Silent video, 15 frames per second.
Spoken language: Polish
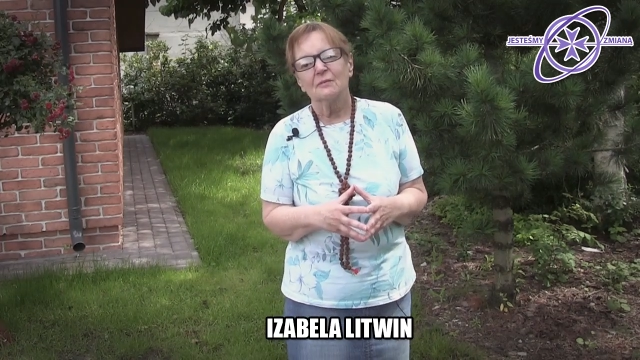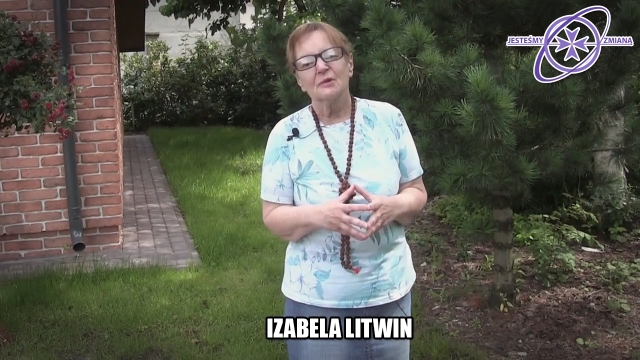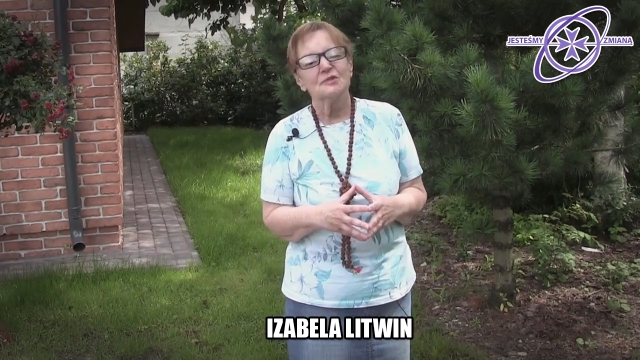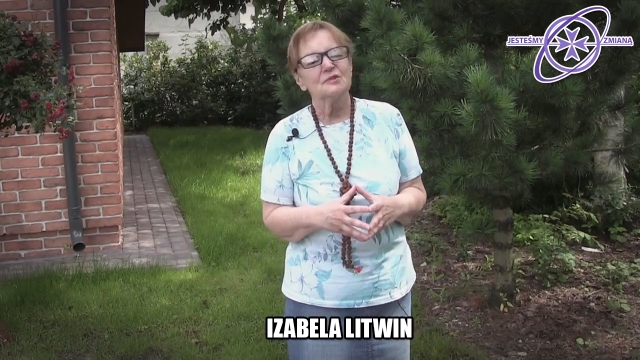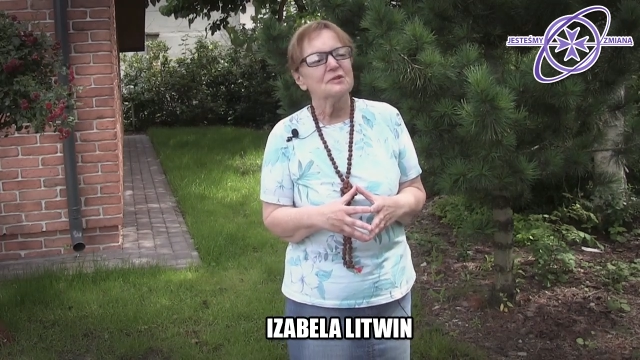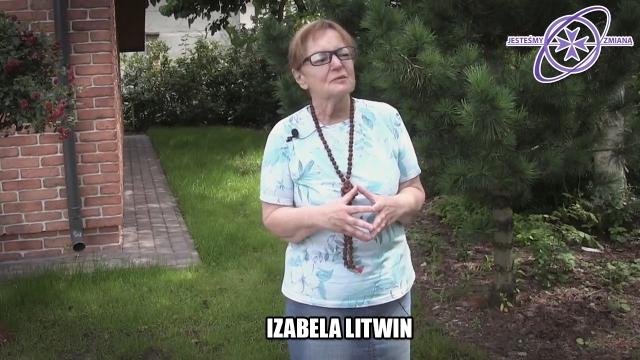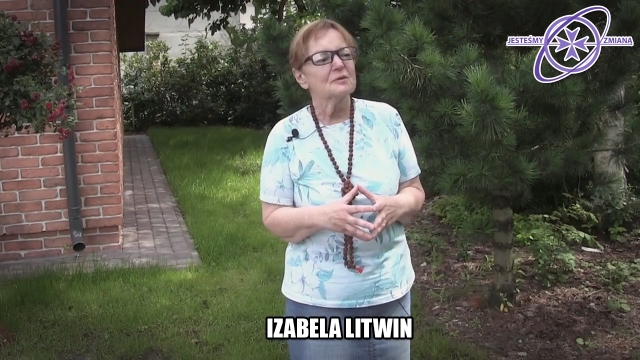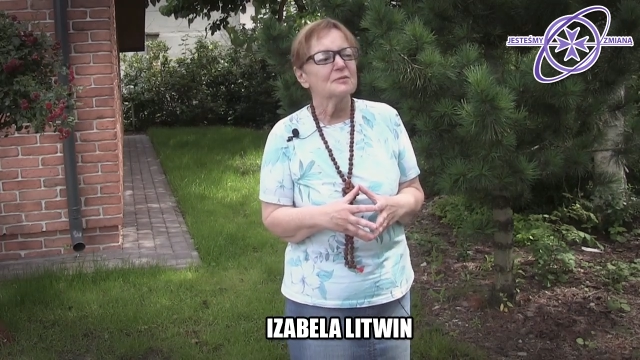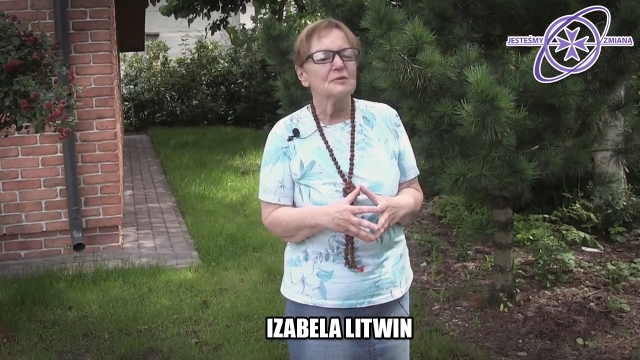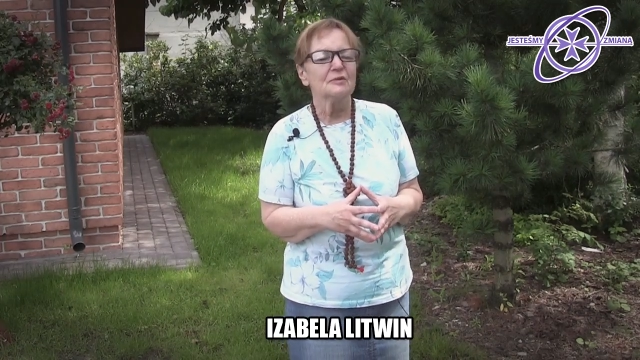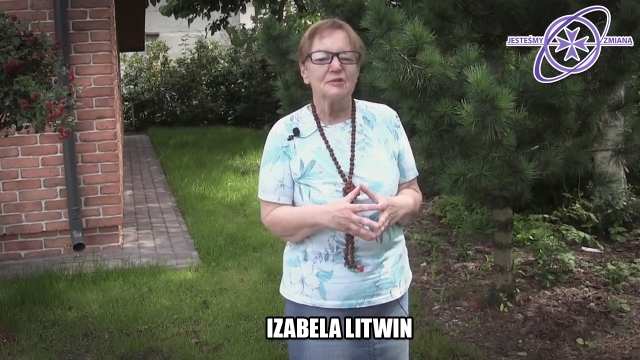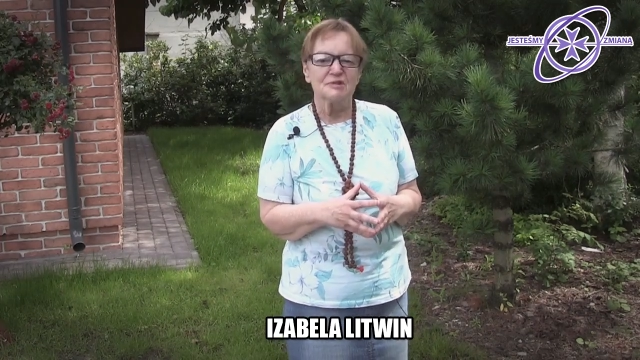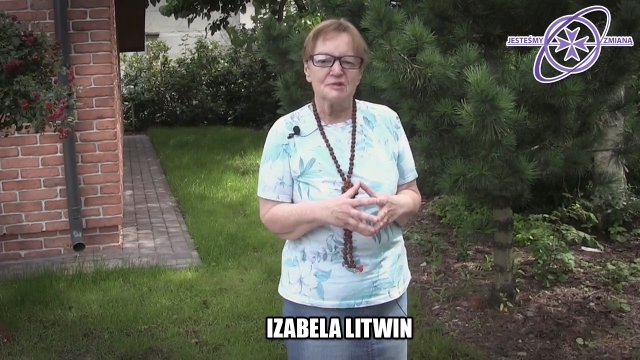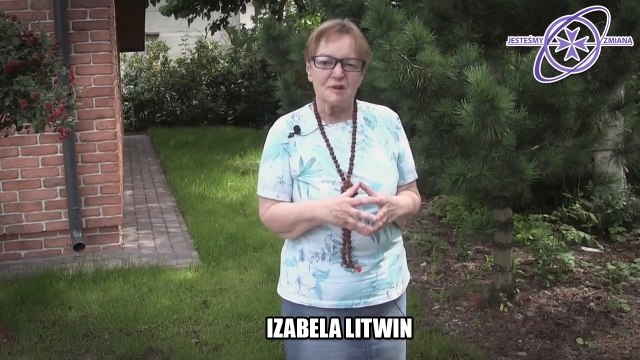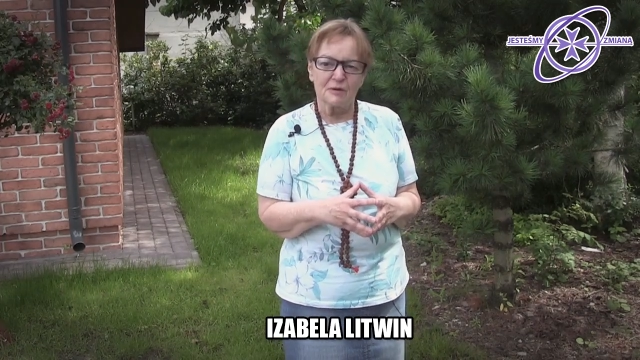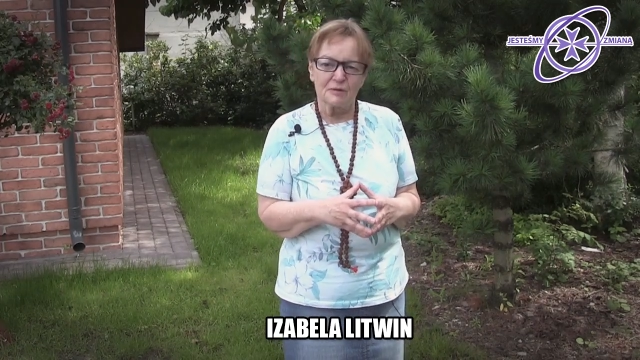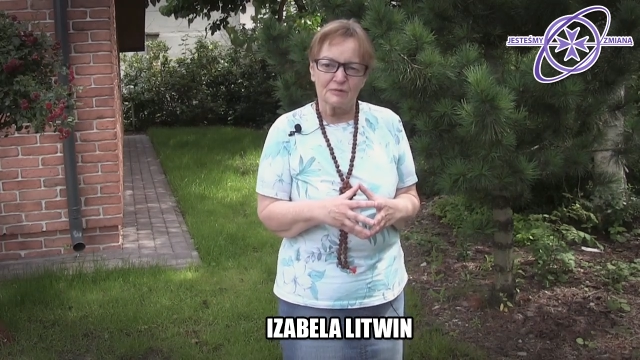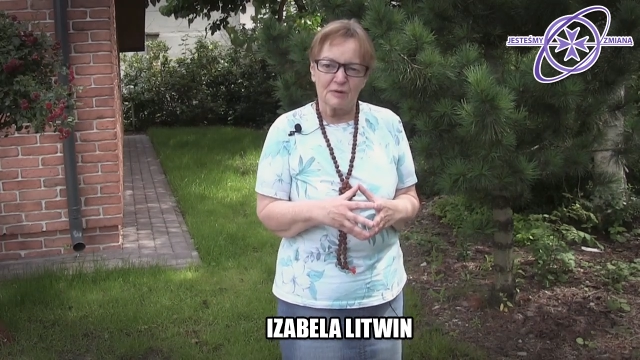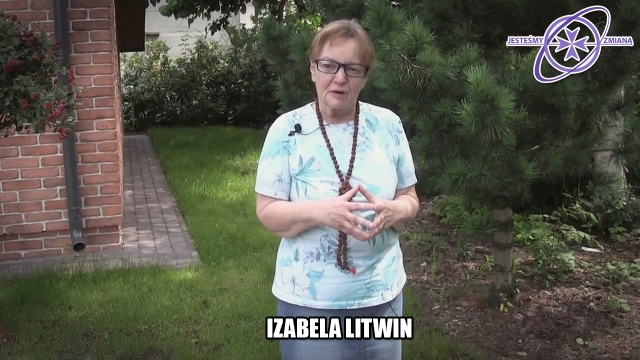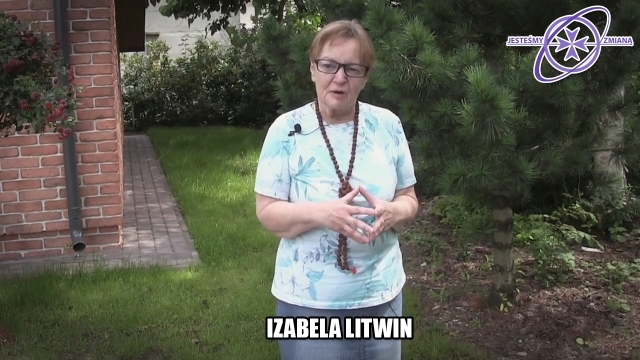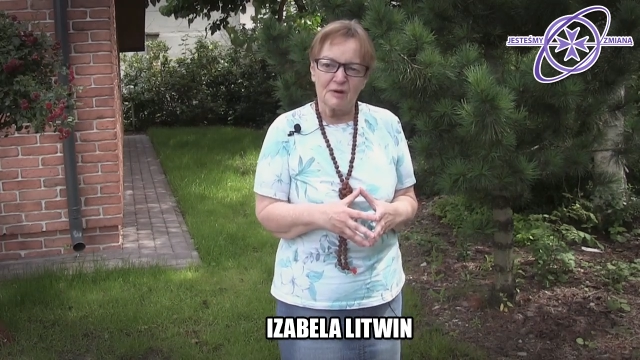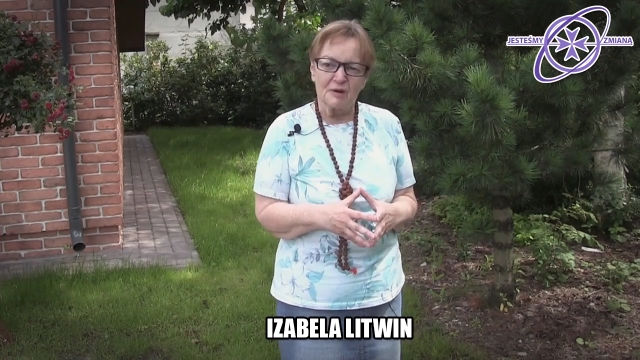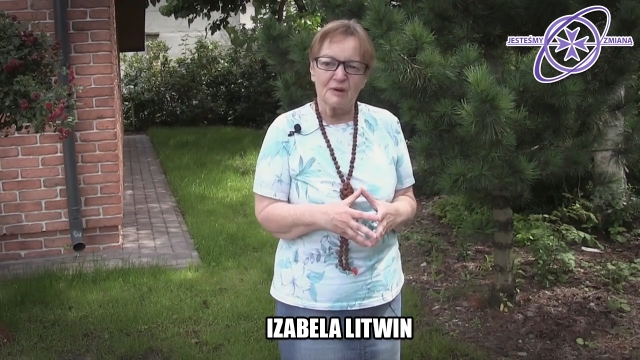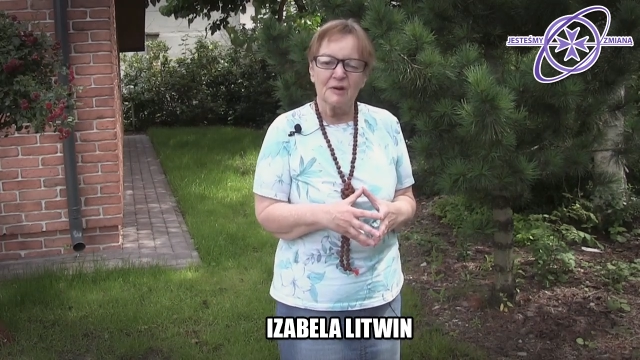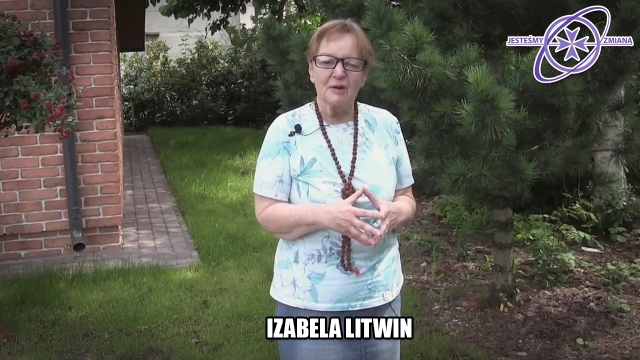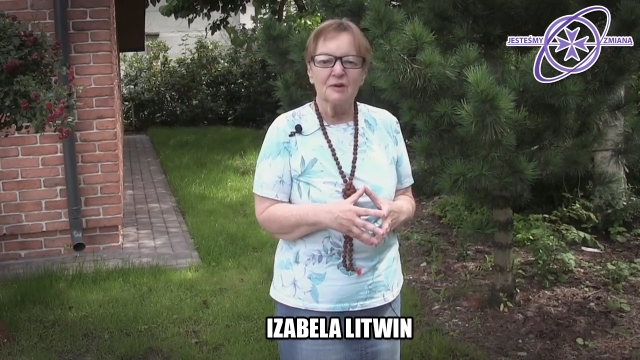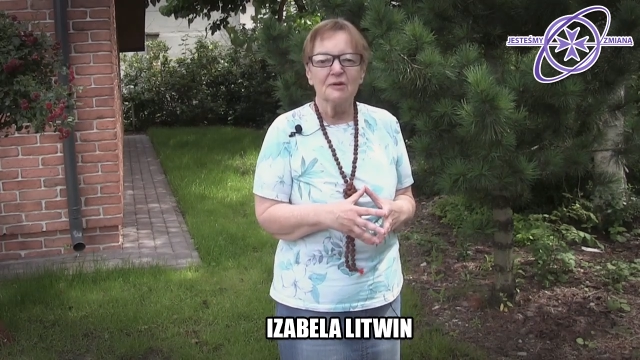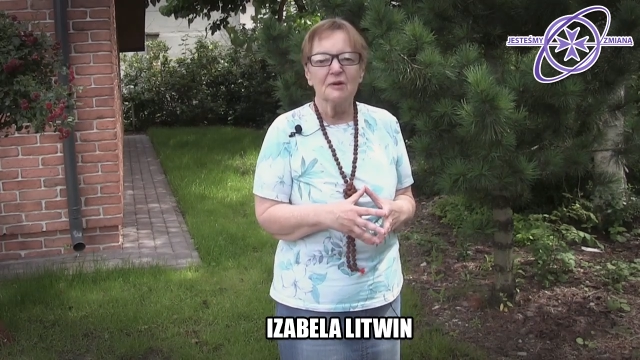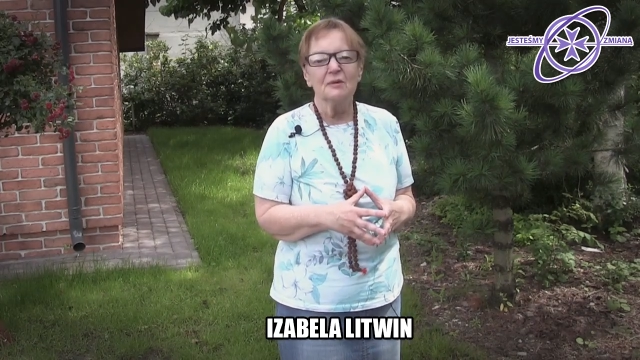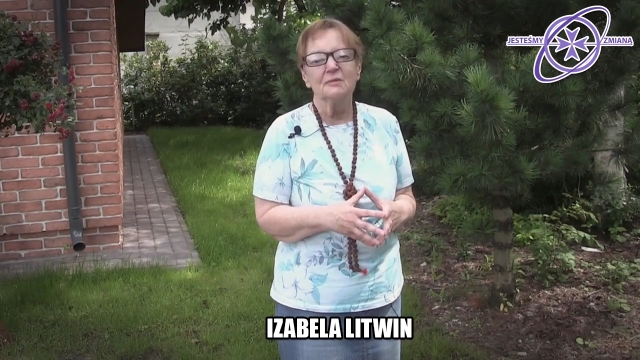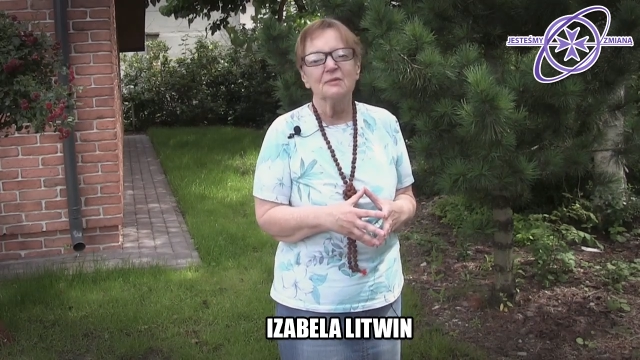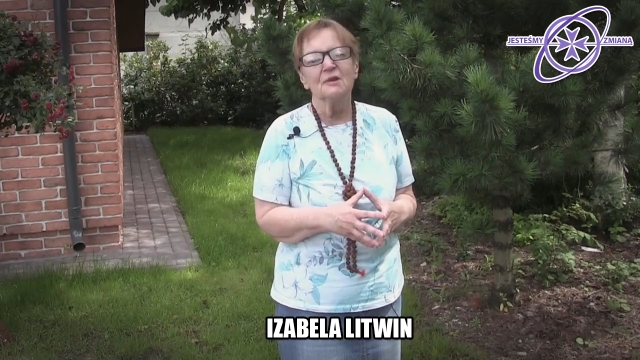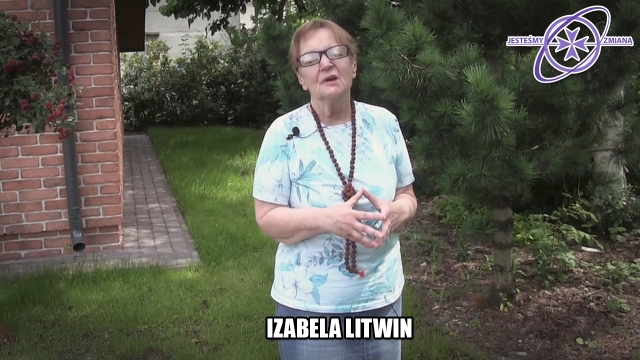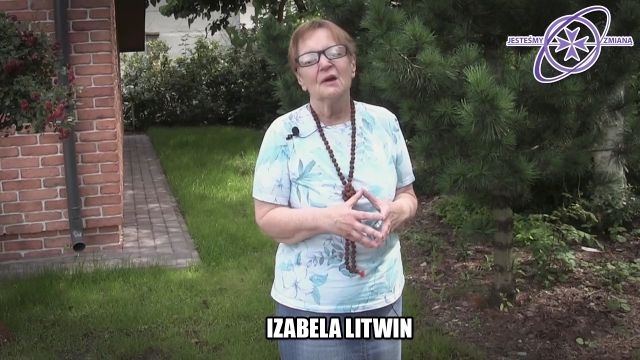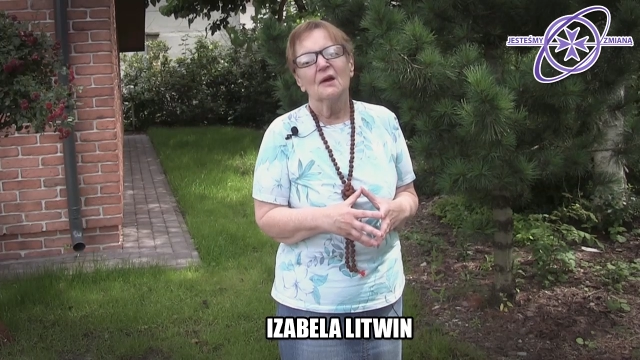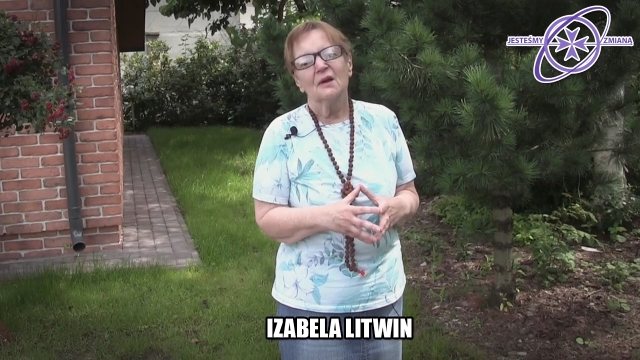Będziemy mówić zarówno o ekonomii,